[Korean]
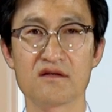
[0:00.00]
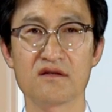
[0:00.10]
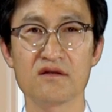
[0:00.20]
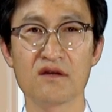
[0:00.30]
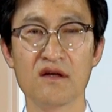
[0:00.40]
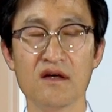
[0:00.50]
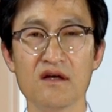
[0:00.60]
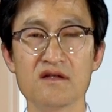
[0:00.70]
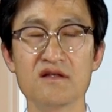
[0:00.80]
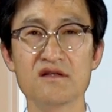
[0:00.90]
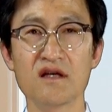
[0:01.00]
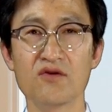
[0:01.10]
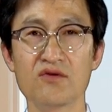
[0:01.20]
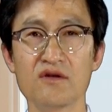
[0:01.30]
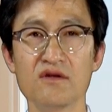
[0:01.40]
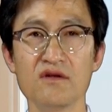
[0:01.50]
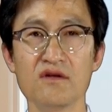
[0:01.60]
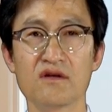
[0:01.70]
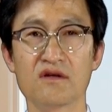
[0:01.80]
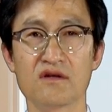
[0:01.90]
즉 실제로는
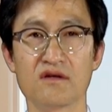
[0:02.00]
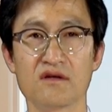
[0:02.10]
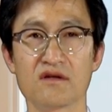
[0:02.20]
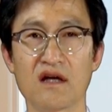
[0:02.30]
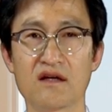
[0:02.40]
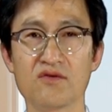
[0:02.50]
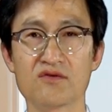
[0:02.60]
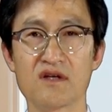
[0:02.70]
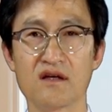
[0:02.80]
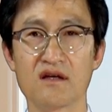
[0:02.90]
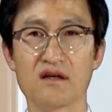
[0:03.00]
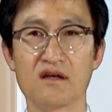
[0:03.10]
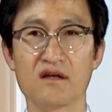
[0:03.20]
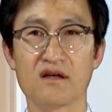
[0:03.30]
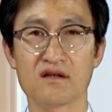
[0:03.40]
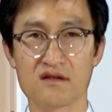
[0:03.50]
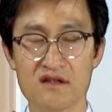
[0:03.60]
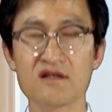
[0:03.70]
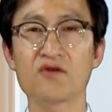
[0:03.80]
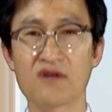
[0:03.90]
어, 다른 곳에 에,
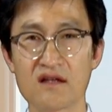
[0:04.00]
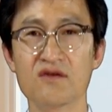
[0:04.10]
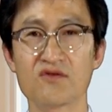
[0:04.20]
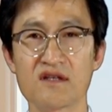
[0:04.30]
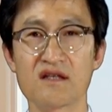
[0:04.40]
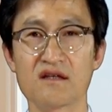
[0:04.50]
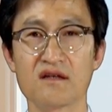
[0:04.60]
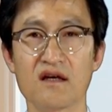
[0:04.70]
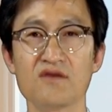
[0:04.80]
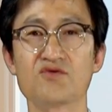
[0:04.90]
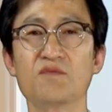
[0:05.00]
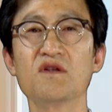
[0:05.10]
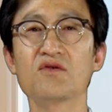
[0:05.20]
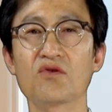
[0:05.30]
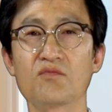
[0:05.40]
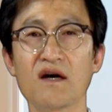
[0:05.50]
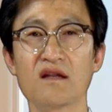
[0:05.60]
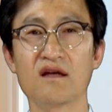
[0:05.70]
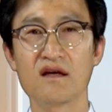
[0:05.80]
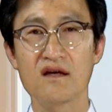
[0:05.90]
실제로는 같은 곳에 사는데
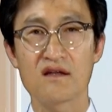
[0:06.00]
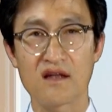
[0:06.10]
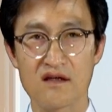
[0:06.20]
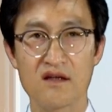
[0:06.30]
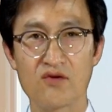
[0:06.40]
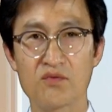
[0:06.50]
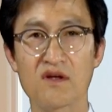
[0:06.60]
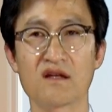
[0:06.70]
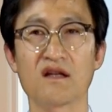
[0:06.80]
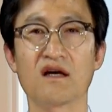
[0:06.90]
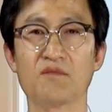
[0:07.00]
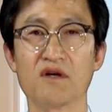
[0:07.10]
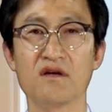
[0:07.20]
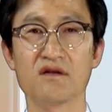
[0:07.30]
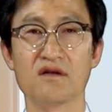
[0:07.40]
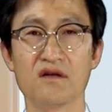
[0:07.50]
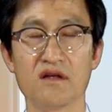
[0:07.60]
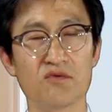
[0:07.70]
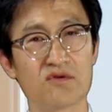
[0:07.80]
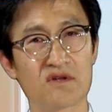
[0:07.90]
주민등록만 다른 데로 옮겨놨다 하면
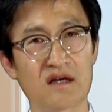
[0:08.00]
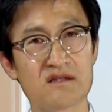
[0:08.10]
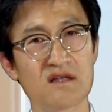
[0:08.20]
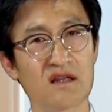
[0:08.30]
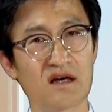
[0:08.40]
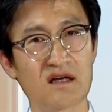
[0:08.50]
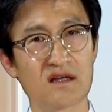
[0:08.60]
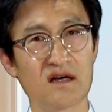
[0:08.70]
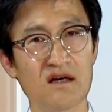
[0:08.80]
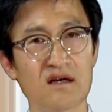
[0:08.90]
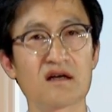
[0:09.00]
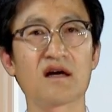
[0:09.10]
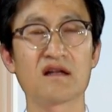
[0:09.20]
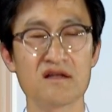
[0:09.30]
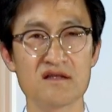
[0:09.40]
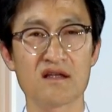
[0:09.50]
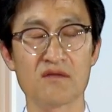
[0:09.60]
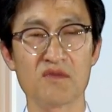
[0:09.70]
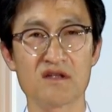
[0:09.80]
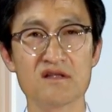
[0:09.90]
이분은 다른 세대가 아니라 같은
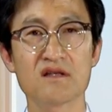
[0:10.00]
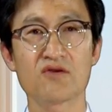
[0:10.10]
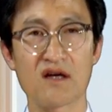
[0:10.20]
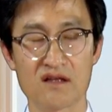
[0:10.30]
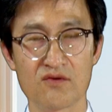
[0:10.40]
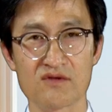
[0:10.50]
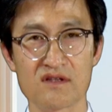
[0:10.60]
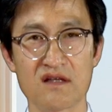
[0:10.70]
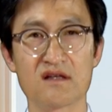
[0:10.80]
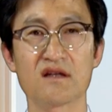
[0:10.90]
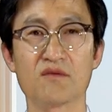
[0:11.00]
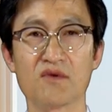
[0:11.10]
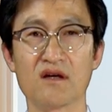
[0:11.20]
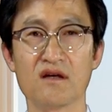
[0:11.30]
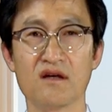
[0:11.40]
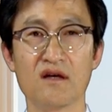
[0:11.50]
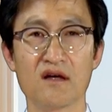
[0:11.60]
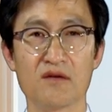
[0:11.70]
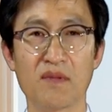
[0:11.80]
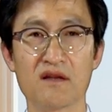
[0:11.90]
세대입니다. 실제로 같은 곳에 살기 때문에 에,
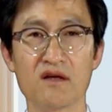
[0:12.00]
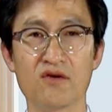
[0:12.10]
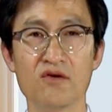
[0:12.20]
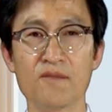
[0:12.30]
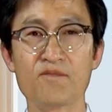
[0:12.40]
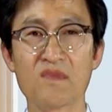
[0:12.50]
아, 반대로